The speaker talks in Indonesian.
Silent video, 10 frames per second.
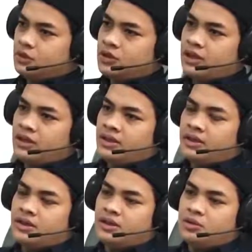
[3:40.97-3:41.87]
Oke,
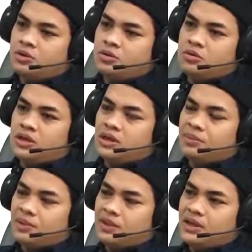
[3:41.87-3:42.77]
dari dua gudang yang
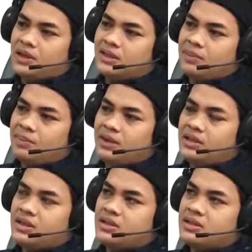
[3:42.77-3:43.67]
berbeda tapi
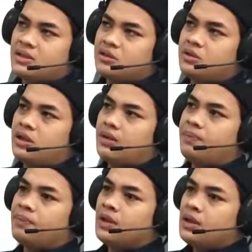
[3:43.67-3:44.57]
dijadiin satu ya.
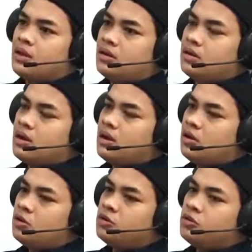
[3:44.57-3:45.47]

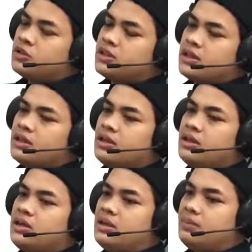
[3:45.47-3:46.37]
Kalau untuk saat
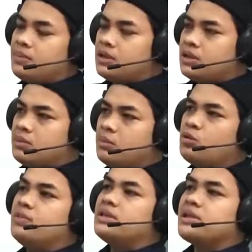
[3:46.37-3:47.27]
ini e,
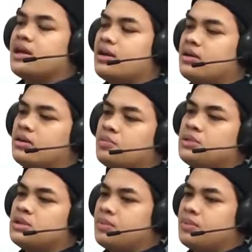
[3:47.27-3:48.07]
belum bisa opsi okay.